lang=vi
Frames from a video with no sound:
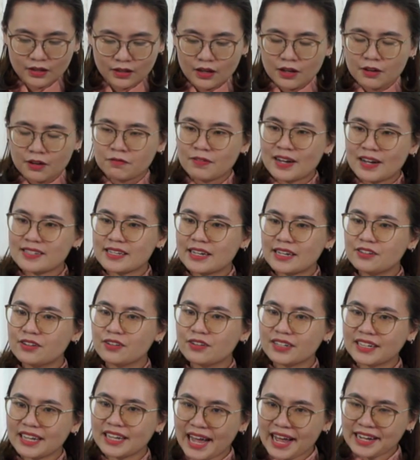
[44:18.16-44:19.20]
và sẽ
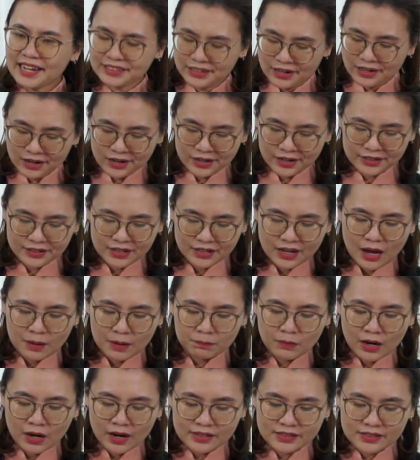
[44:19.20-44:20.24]
được ca ngợi
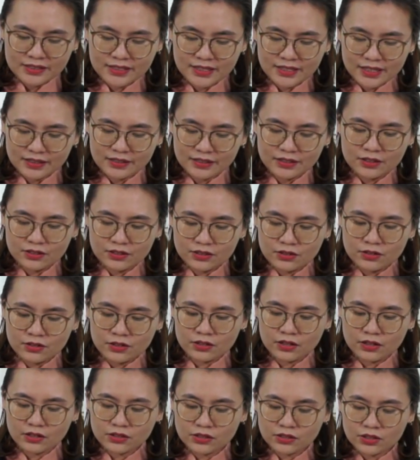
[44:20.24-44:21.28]
bởi chính những người
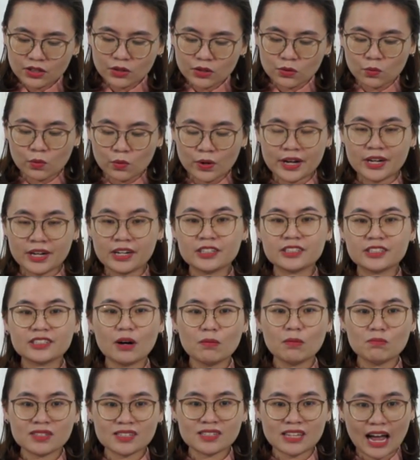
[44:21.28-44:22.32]
có chức quyền
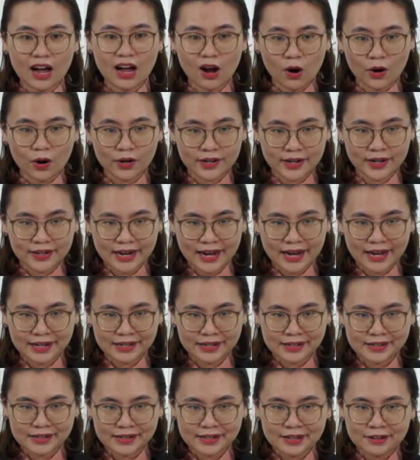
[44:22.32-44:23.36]
trong xã hội đời
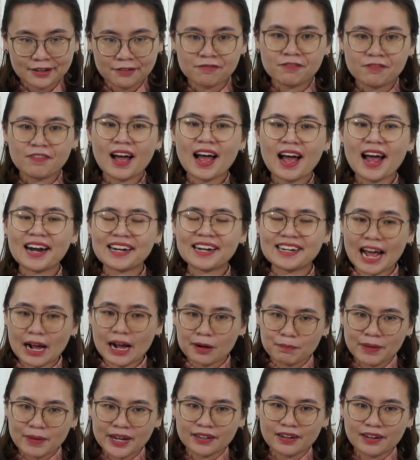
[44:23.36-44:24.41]
này và
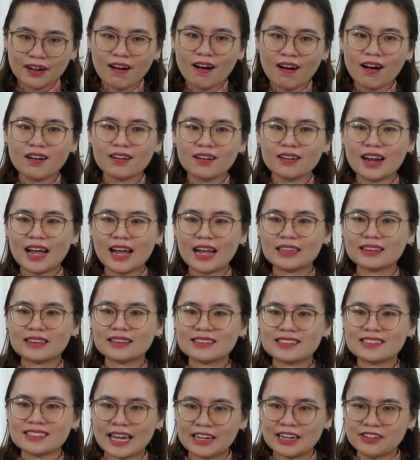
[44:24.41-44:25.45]
đặc biệt hơn là
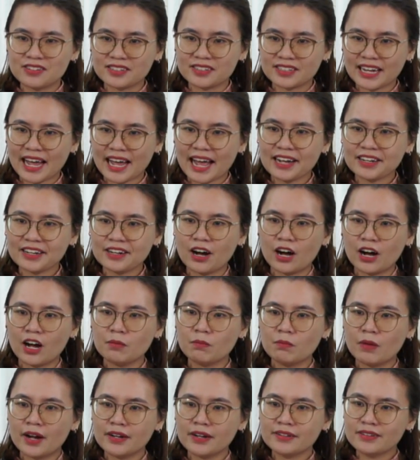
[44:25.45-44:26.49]
sẽ được ca ngợi
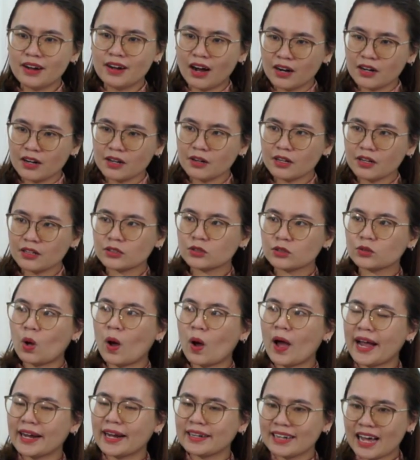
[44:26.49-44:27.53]
bởi đấng
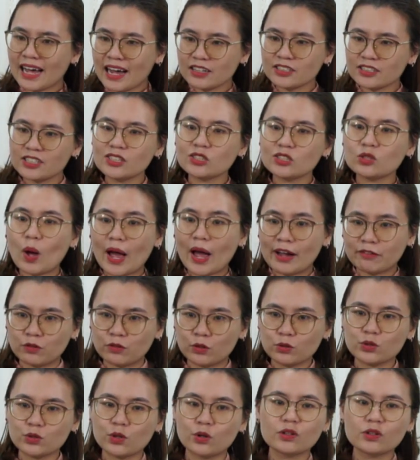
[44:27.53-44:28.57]
toàn năng trên toàn
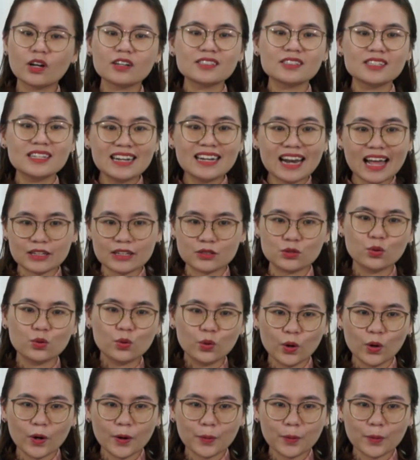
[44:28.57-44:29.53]
vũ trụ đó chính là Chúa.